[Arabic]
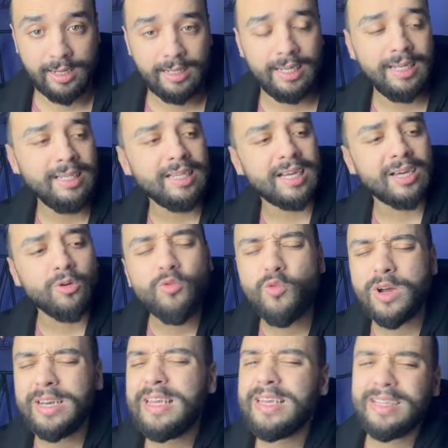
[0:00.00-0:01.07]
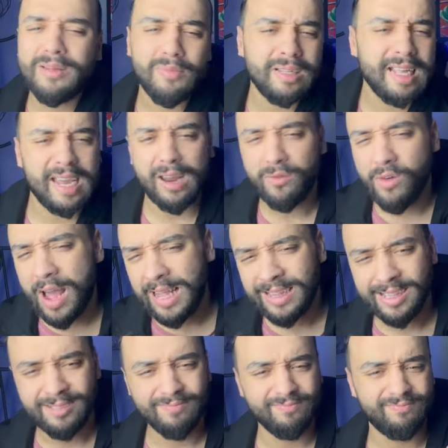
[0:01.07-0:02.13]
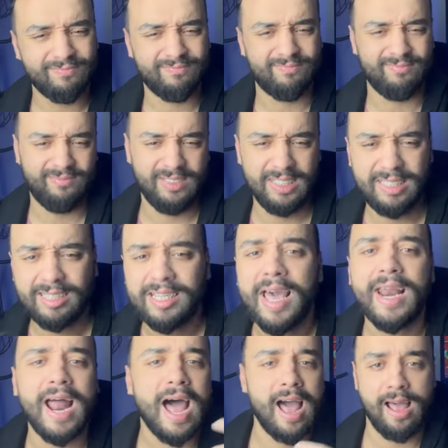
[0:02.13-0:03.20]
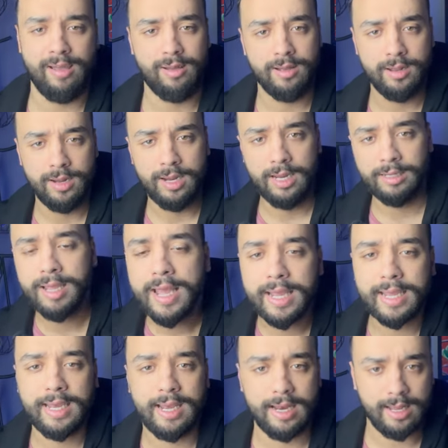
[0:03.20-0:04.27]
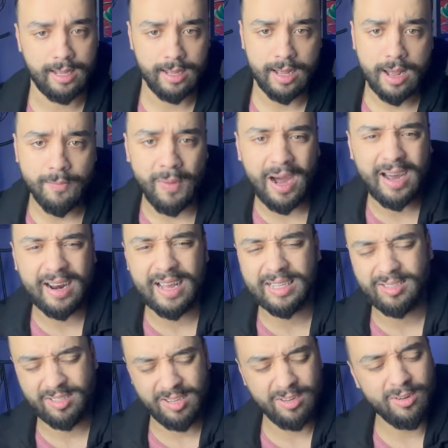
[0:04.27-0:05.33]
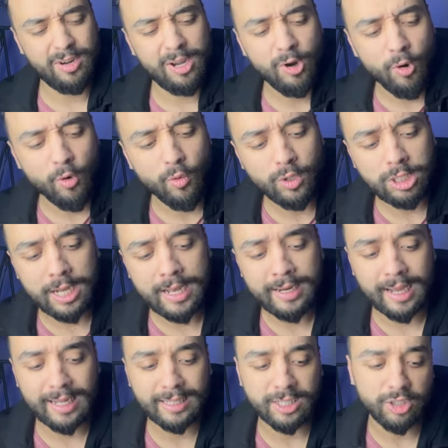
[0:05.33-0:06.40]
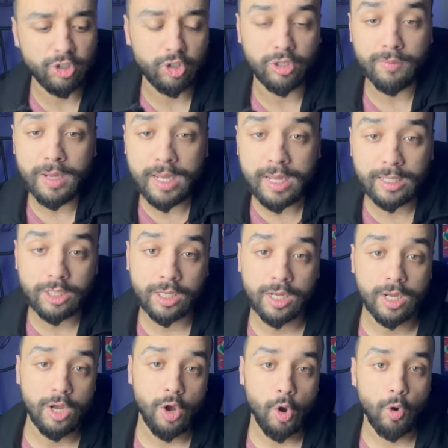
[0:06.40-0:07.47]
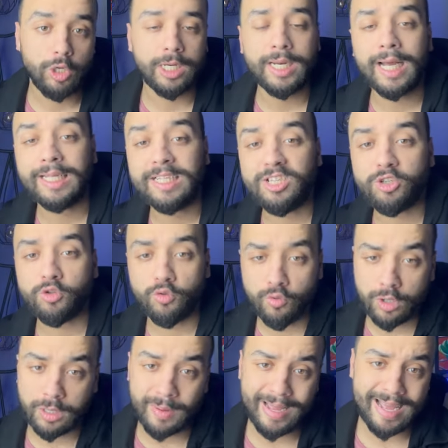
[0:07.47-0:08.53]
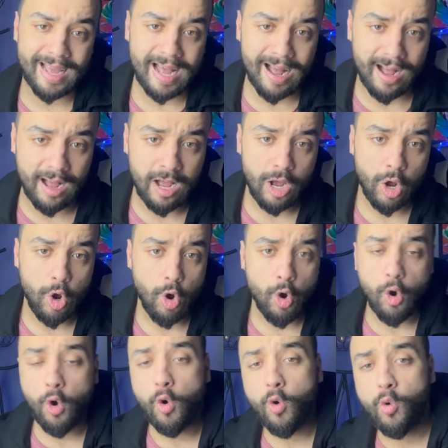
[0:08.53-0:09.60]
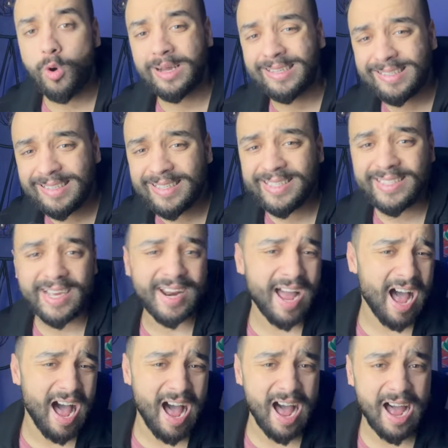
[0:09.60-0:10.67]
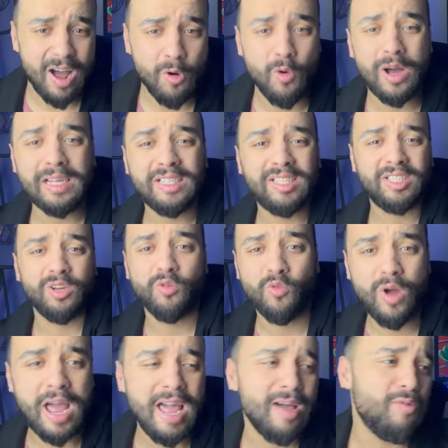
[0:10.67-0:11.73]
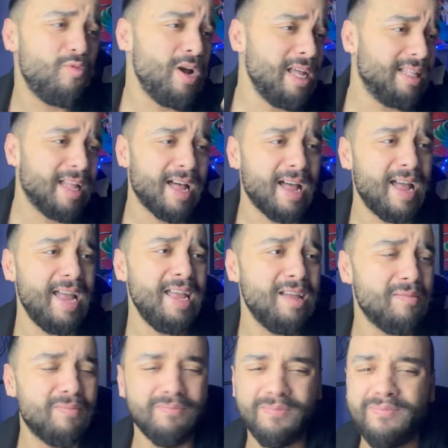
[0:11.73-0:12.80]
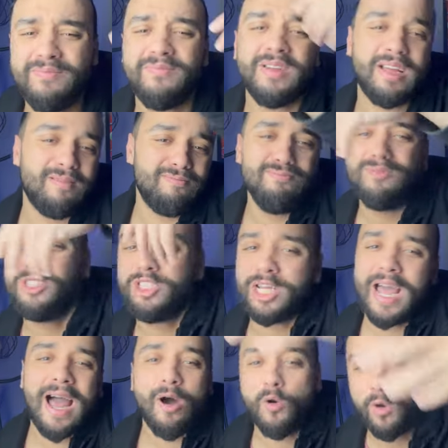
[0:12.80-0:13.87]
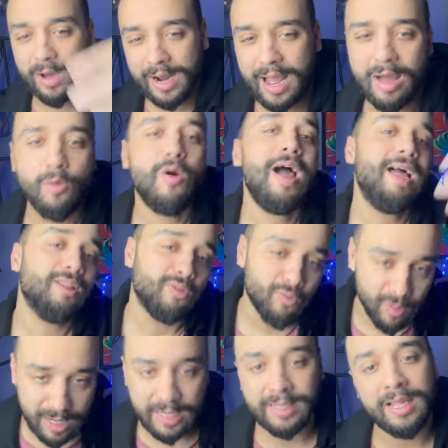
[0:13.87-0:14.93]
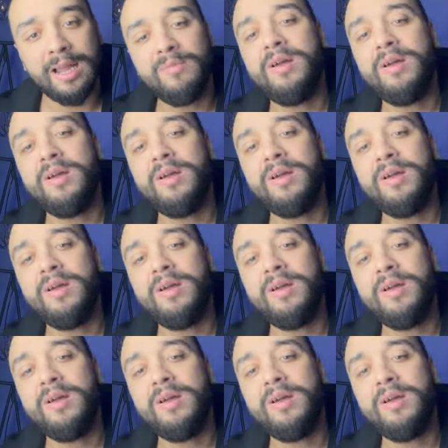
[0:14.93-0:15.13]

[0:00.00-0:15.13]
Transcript: قال لي غير هو انا دابا داخل في واحد صراع داخلي مع راسي كنقول واش انا غادي نتشمات واش انا غادي نتزوج بها وغنسترها وغنستر وحده عيب من جهه اخرى واحد هو اللي دار